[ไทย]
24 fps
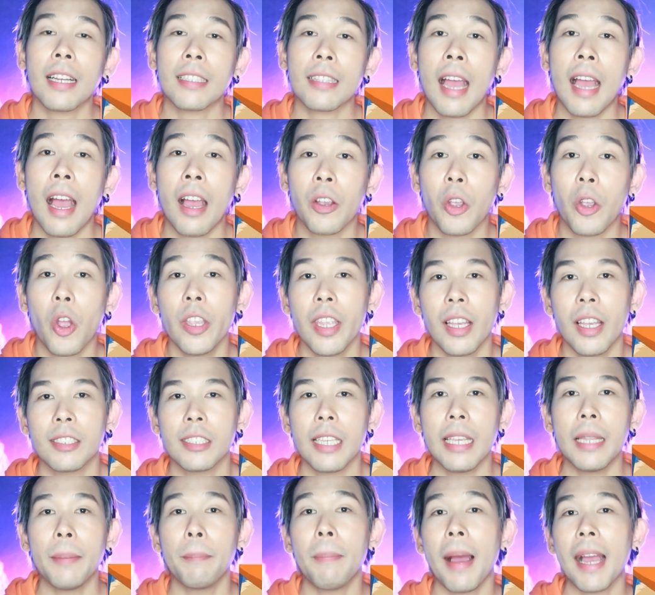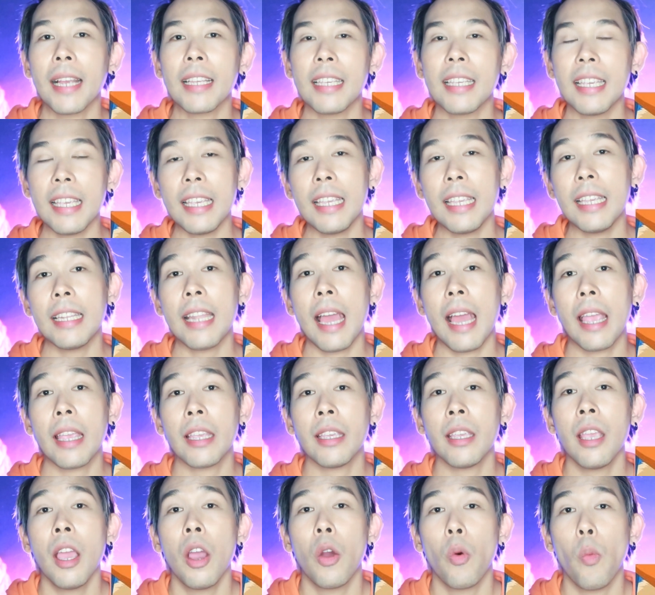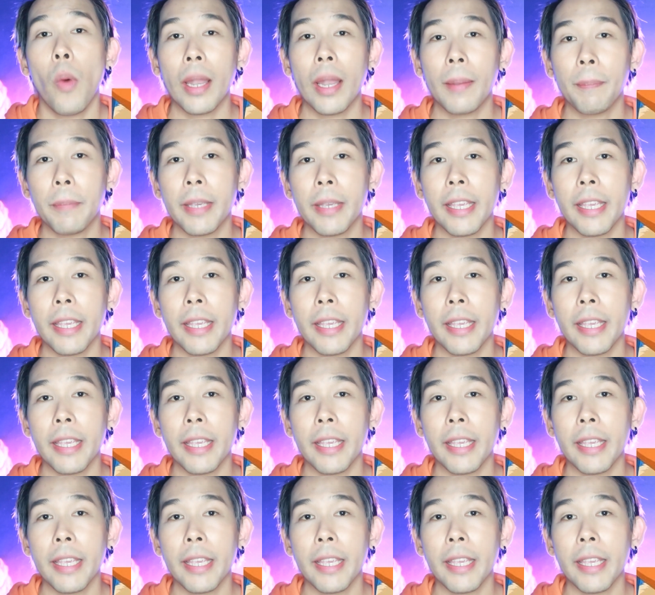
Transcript: ต่างๆก็อย่างเช่นบักกี้ใน One